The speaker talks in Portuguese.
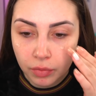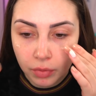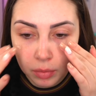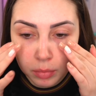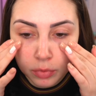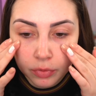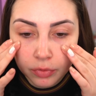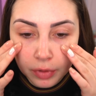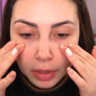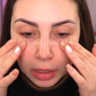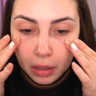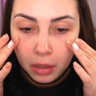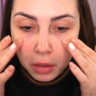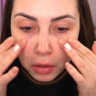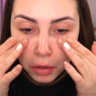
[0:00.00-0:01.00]
Vamos
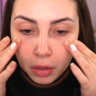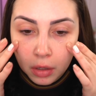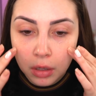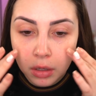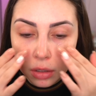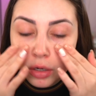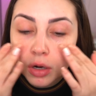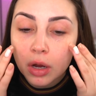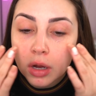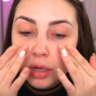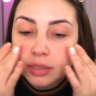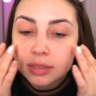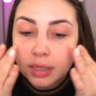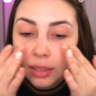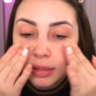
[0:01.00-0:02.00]
ver.
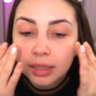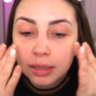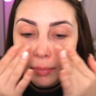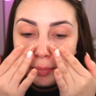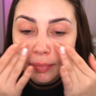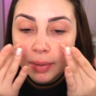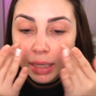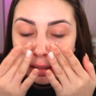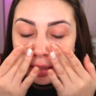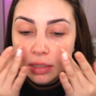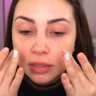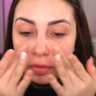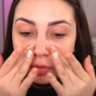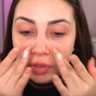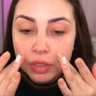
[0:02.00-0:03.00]
Nossa, ele tem bem
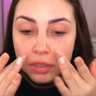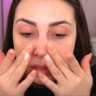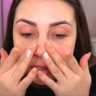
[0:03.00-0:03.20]
textura de